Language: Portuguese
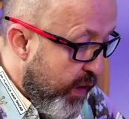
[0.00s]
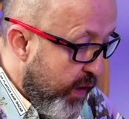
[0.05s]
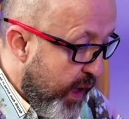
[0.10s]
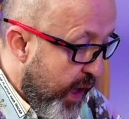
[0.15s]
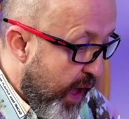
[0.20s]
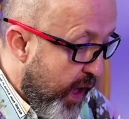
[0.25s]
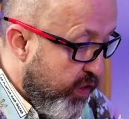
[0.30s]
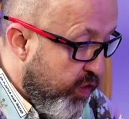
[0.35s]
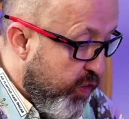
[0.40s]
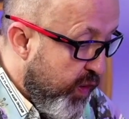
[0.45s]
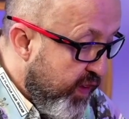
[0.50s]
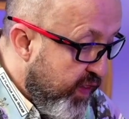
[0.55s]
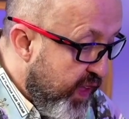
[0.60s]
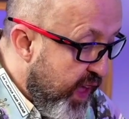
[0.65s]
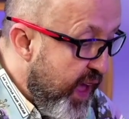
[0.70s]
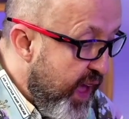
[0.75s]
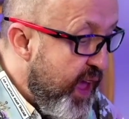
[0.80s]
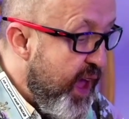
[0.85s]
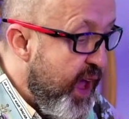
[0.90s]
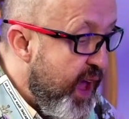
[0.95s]
A sua
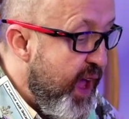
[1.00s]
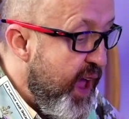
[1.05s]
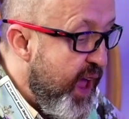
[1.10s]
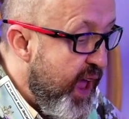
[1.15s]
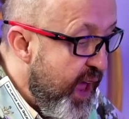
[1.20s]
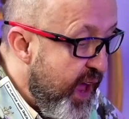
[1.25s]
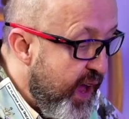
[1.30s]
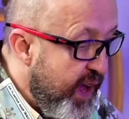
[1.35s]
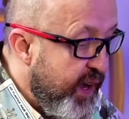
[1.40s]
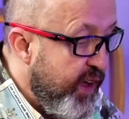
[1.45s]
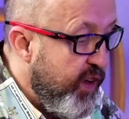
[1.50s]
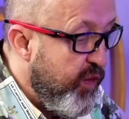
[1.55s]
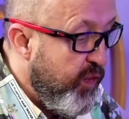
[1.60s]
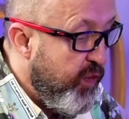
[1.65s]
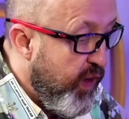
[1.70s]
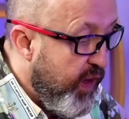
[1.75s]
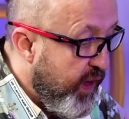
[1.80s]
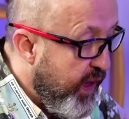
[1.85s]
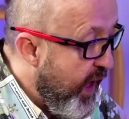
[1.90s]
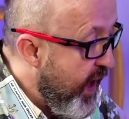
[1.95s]
ideia era
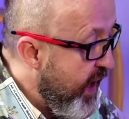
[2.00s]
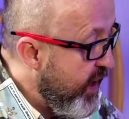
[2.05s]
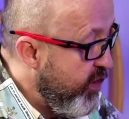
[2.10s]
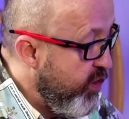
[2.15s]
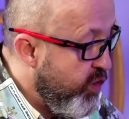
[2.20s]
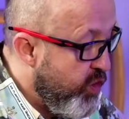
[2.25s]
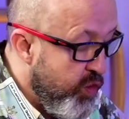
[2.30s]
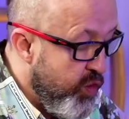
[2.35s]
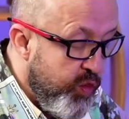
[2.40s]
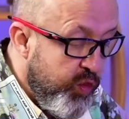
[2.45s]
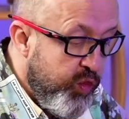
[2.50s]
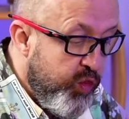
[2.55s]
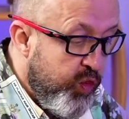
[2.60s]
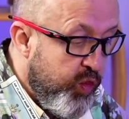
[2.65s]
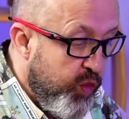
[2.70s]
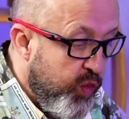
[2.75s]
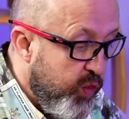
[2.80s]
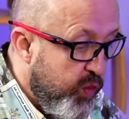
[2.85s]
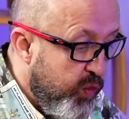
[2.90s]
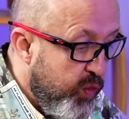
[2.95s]
ficar junto
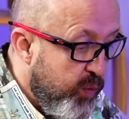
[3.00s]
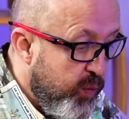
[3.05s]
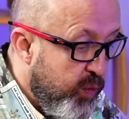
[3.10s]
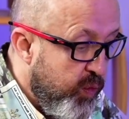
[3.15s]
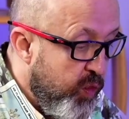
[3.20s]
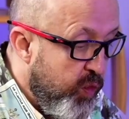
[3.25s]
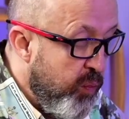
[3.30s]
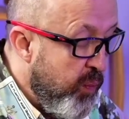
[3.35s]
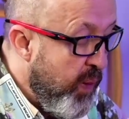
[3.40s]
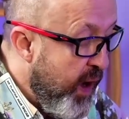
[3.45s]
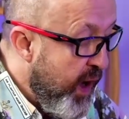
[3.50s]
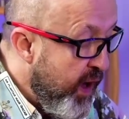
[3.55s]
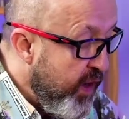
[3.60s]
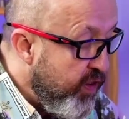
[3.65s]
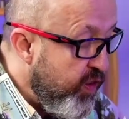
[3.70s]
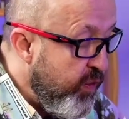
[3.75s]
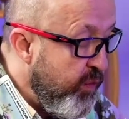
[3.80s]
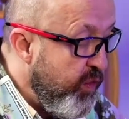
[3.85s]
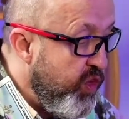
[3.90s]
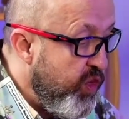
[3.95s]
o
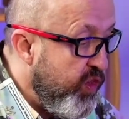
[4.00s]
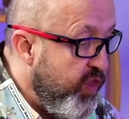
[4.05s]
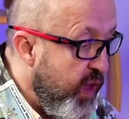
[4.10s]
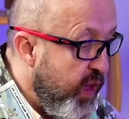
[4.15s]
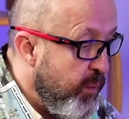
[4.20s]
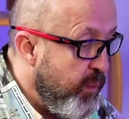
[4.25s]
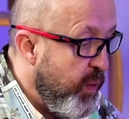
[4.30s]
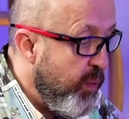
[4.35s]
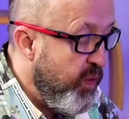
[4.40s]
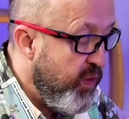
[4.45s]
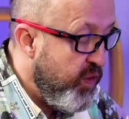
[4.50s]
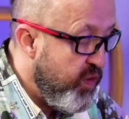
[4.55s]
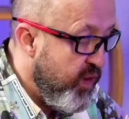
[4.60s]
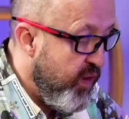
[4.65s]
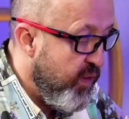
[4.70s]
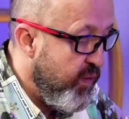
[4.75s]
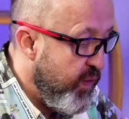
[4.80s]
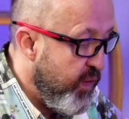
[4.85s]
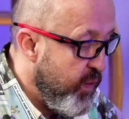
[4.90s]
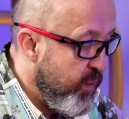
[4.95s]
máximo de tempo
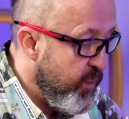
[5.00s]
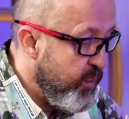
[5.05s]
possível.